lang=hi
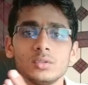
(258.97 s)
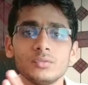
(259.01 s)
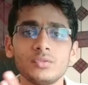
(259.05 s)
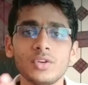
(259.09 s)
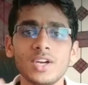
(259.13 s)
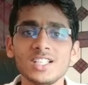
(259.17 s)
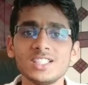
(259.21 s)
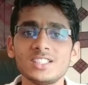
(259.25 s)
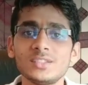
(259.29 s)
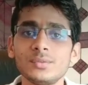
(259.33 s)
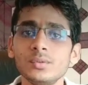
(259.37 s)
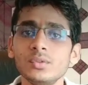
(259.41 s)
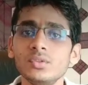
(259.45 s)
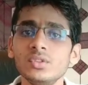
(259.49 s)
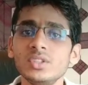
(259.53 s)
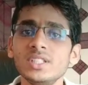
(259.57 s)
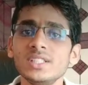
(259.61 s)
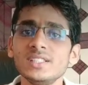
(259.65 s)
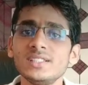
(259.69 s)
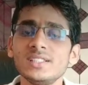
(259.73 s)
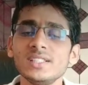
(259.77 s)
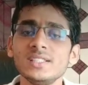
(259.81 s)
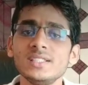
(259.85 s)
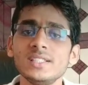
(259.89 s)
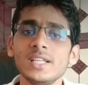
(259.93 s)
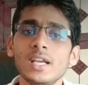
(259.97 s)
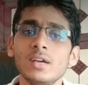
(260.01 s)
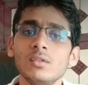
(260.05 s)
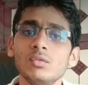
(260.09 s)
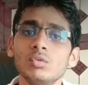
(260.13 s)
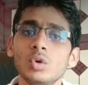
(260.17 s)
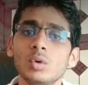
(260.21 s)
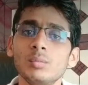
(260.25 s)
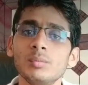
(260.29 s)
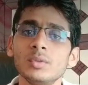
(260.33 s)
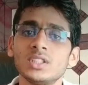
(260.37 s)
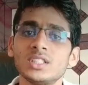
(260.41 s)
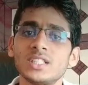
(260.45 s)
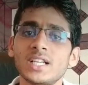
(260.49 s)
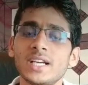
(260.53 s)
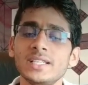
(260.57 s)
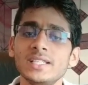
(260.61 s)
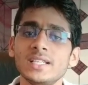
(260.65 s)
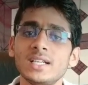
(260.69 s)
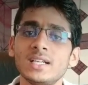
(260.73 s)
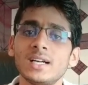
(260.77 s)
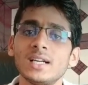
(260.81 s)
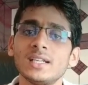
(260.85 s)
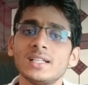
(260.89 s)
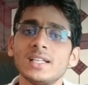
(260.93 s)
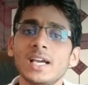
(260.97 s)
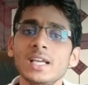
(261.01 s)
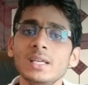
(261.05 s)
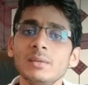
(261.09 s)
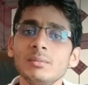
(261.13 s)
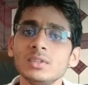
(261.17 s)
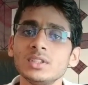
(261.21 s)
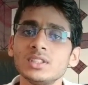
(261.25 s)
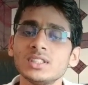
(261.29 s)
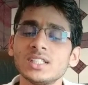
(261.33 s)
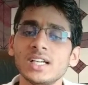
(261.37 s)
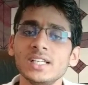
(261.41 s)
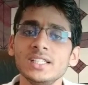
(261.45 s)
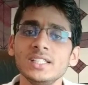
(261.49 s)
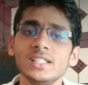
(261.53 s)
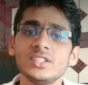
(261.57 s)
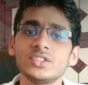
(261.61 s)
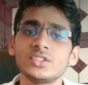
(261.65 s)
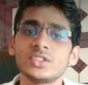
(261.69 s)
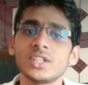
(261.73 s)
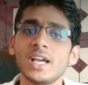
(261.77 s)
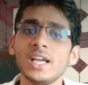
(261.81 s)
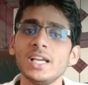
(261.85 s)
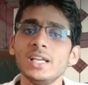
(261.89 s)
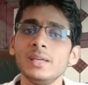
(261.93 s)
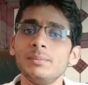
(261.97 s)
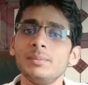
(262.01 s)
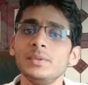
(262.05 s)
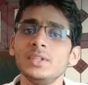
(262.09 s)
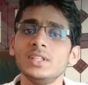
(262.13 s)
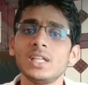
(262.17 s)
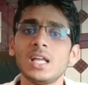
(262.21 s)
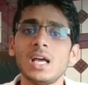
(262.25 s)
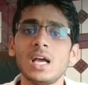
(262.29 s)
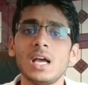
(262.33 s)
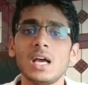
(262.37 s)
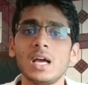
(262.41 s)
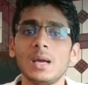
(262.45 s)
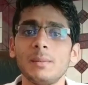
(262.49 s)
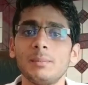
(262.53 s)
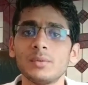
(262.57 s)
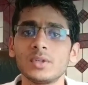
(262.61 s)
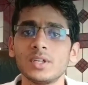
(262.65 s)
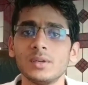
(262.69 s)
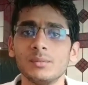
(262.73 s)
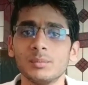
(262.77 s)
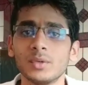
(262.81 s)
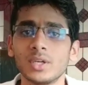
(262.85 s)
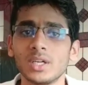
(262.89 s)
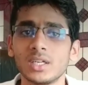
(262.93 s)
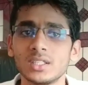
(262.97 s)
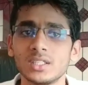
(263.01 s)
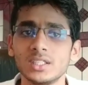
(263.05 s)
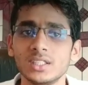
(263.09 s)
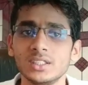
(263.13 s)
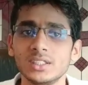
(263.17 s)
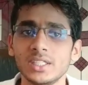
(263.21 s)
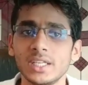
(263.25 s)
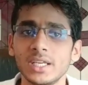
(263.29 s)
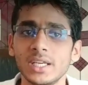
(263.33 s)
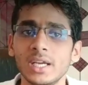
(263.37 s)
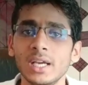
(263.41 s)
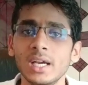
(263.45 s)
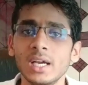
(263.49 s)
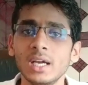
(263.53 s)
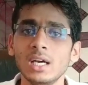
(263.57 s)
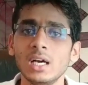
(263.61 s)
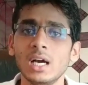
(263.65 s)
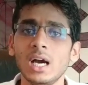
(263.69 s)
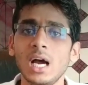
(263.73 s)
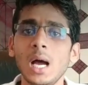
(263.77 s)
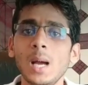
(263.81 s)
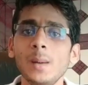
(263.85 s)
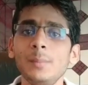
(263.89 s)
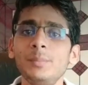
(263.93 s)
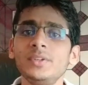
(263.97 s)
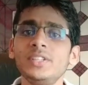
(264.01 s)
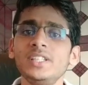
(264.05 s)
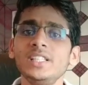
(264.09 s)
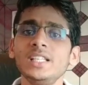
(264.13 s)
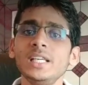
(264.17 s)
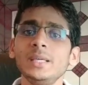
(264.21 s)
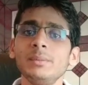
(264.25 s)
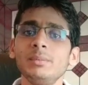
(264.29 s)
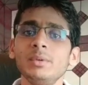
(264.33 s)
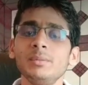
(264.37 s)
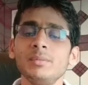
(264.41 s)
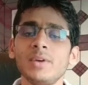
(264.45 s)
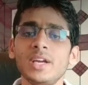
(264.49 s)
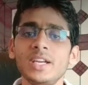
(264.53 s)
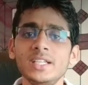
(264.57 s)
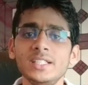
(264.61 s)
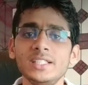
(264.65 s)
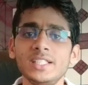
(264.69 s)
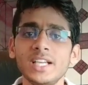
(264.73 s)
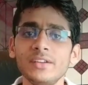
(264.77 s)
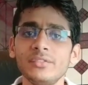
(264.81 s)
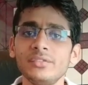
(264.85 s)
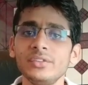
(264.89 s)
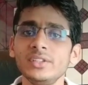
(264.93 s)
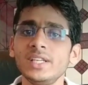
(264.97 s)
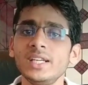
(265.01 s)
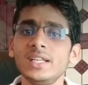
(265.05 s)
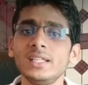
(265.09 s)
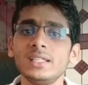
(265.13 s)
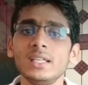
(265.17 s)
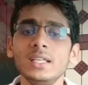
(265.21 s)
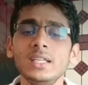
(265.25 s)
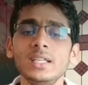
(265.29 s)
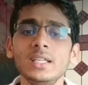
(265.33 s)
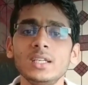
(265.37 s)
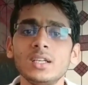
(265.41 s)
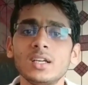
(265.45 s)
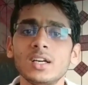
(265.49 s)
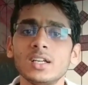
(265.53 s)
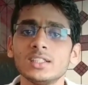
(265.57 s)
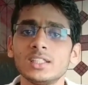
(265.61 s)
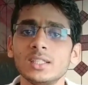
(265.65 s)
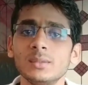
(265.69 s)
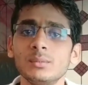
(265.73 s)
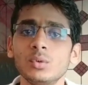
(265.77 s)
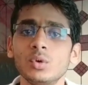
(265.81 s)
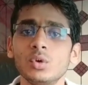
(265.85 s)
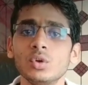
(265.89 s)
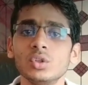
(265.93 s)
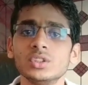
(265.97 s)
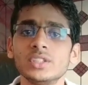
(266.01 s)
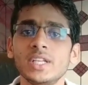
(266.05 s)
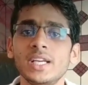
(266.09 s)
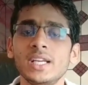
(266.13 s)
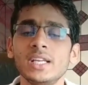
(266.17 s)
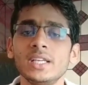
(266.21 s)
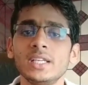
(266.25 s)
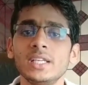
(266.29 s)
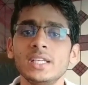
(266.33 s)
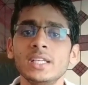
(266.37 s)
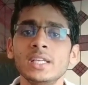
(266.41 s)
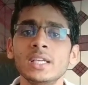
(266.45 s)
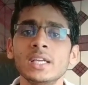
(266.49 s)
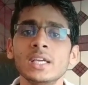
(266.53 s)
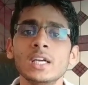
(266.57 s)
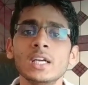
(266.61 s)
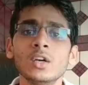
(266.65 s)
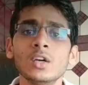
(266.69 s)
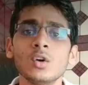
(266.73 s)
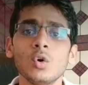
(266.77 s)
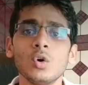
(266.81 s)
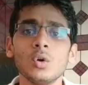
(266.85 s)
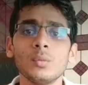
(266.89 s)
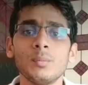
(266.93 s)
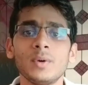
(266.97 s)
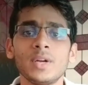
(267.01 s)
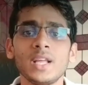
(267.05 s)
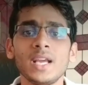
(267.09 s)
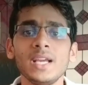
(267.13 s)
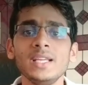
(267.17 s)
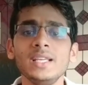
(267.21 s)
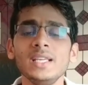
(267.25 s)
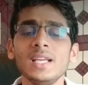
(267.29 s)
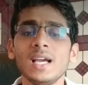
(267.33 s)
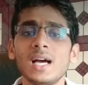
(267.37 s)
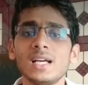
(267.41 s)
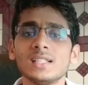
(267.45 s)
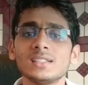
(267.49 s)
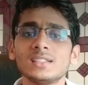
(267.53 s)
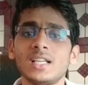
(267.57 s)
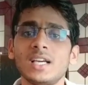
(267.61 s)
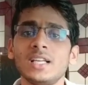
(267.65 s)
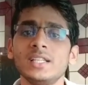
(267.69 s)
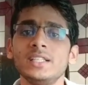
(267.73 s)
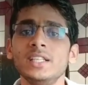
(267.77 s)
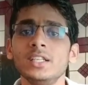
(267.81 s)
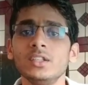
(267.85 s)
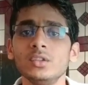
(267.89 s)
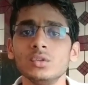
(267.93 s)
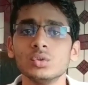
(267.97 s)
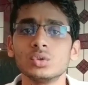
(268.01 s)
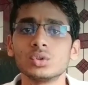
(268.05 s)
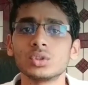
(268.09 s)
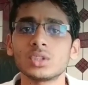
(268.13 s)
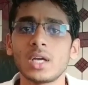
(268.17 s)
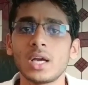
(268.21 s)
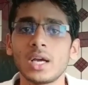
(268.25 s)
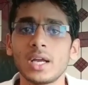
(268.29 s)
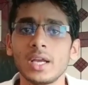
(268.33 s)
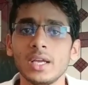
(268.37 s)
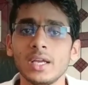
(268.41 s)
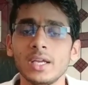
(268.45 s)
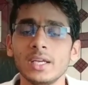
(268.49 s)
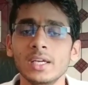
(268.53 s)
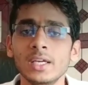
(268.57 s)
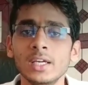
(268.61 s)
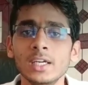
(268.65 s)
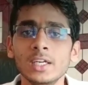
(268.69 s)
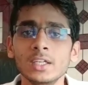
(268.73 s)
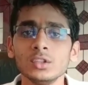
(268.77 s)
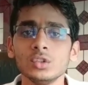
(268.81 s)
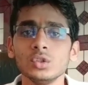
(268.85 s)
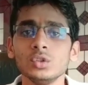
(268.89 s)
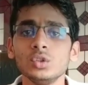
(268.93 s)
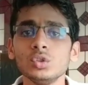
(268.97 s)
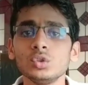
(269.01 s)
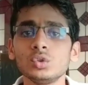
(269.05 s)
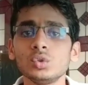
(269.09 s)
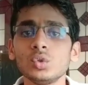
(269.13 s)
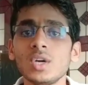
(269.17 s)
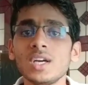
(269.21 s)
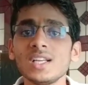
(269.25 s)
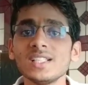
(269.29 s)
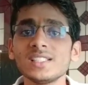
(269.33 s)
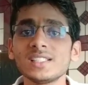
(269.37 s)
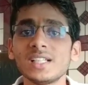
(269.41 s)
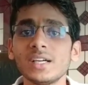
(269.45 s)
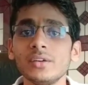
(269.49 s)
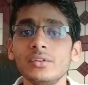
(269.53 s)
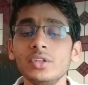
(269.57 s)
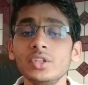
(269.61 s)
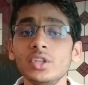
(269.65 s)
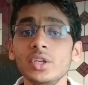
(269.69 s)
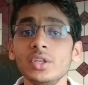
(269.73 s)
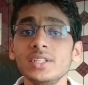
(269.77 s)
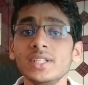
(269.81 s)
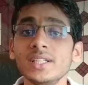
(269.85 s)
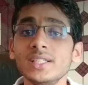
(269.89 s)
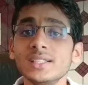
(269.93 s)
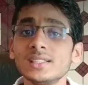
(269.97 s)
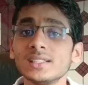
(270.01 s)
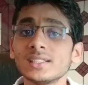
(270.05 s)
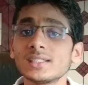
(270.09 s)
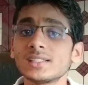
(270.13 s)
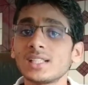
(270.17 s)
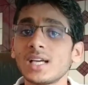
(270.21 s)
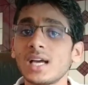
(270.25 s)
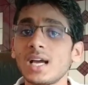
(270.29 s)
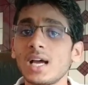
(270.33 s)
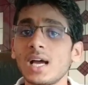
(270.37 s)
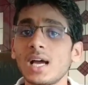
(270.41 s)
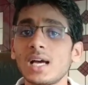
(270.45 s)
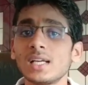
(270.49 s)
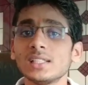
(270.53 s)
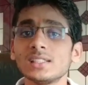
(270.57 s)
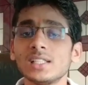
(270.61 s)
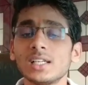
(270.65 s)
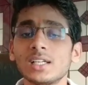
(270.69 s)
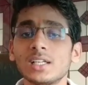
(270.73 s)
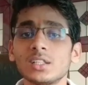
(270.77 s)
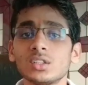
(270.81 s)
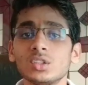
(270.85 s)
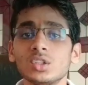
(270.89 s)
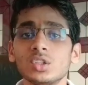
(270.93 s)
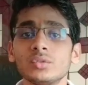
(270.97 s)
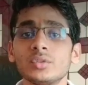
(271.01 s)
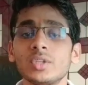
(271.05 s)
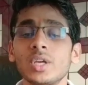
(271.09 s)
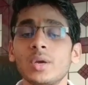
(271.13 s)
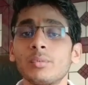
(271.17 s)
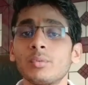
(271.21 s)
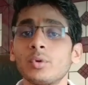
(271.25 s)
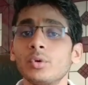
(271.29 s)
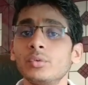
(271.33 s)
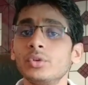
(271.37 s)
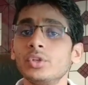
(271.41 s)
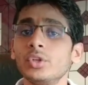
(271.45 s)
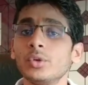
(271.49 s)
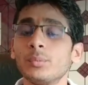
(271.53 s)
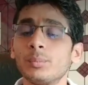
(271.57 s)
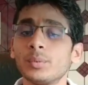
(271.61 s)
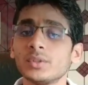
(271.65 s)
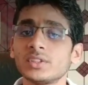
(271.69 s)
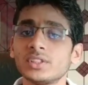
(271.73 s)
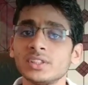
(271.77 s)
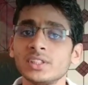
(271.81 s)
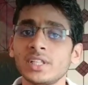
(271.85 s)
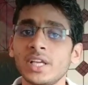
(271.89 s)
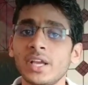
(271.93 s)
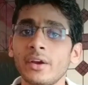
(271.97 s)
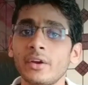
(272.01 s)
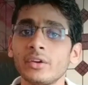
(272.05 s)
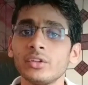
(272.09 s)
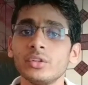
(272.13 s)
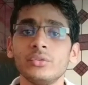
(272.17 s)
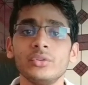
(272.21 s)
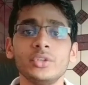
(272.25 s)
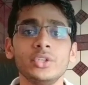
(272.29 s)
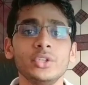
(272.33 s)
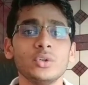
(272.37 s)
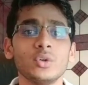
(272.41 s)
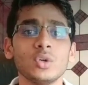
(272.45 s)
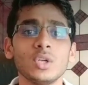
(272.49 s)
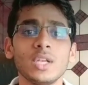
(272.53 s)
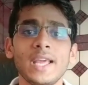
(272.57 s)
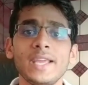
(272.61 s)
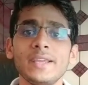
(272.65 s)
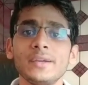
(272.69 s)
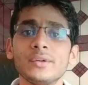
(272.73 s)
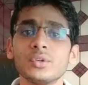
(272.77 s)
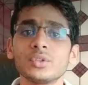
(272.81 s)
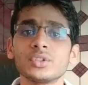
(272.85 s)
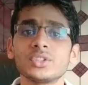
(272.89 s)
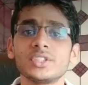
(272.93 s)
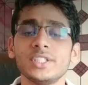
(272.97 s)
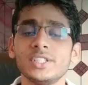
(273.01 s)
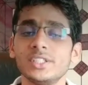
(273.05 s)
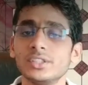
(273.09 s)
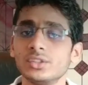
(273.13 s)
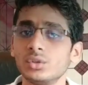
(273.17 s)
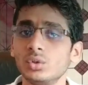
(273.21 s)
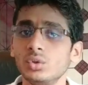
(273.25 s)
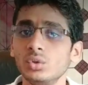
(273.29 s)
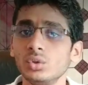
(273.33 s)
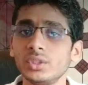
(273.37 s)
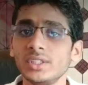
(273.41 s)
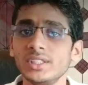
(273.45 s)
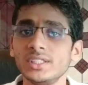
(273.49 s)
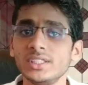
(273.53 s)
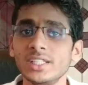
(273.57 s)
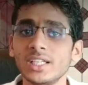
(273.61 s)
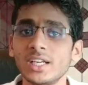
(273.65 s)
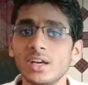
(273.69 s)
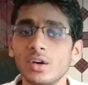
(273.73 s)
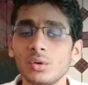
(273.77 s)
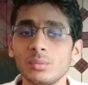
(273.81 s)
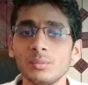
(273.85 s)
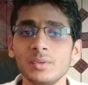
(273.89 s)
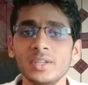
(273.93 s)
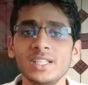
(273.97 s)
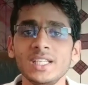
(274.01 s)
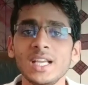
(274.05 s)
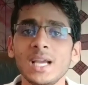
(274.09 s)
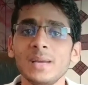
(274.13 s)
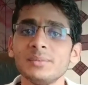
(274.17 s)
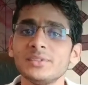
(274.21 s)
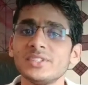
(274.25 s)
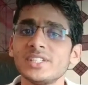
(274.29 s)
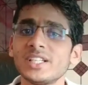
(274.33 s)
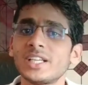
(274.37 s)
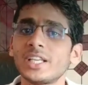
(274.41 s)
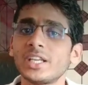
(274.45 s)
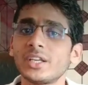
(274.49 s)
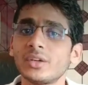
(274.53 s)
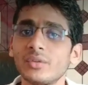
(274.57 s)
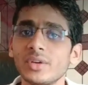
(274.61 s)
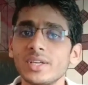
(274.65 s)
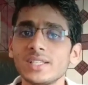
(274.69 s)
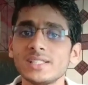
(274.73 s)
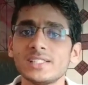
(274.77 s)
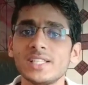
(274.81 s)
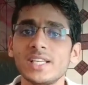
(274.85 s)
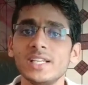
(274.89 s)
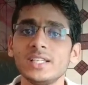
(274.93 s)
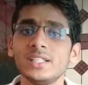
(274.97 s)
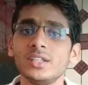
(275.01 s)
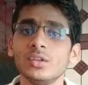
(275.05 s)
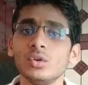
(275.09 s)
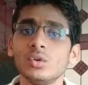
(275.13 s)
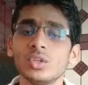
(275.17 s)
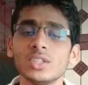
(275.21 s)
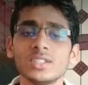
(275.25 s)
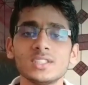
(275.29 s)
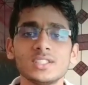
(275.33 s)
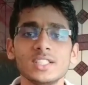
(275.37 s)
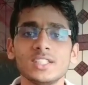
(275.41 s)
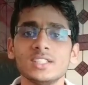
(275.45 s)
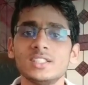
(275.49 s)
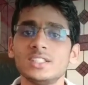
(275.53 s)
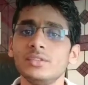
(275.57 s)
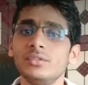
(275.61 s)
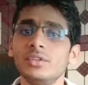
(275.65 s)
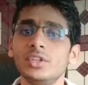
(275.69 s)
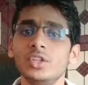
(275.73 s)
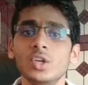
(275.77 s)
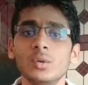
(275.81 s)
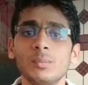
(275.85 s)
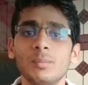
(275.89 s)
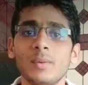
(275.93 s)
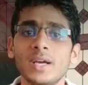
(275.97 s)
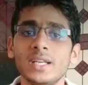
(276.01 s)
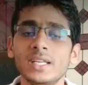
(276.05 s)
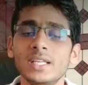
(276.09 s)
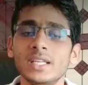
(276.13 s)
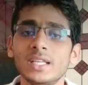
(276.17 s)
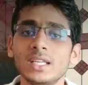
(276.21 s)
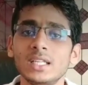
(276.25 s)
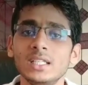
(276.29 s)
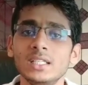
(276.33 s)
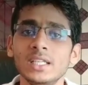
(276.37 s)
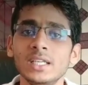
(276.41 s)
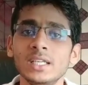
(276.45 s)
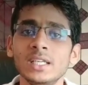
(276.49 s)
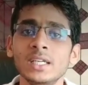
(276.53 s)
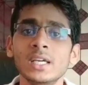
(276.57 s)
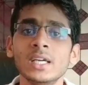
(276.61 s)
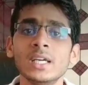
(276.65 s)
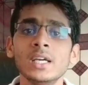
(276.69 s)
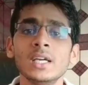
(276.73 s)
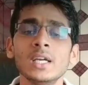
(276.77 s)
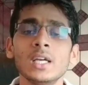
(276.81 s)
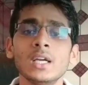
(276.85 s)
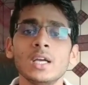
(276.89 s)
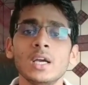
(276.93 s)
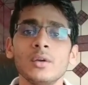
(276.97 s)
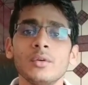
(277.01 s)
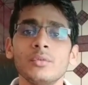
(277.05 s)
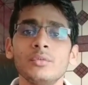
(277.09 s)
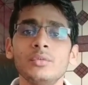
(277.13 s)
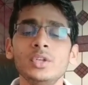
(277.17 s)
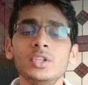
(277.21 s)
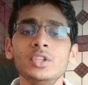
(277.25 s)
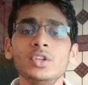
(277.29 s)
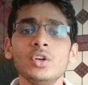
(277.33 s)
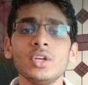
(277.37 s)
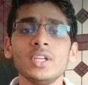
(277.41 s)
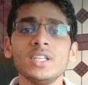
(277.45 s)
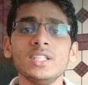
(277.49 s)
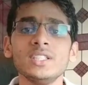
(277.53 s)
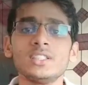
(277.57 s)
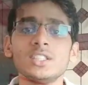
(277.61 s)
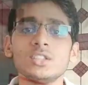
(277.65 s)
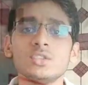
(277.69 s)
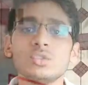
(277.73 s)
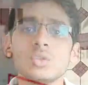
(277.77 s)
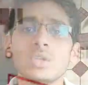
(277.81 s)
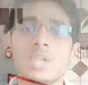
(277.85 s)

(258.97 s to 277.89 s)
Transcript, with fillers: फास्ट फूड की चीजें हैं वो मत खाइए खटाई मत खाइए चाय पीना आप कम कर दीजिए आपकी ये बीमारी डेफिनेटली खत्म हो जाएगी और बड़ा ही आसान ये नुस्खा है तो दोस्तों आज का वीडियो यहीं तक था आशा करता हूँ कि आपको वीडियो पसंद आएगा तो वीडियो को लाइक और शेयर जरूर कीजिएगा और मेरी आपसे एक रिक्वेस्ट है कि और अच्छी अच्छी वीडियो पाने के लिए वीडियो के नीचे जो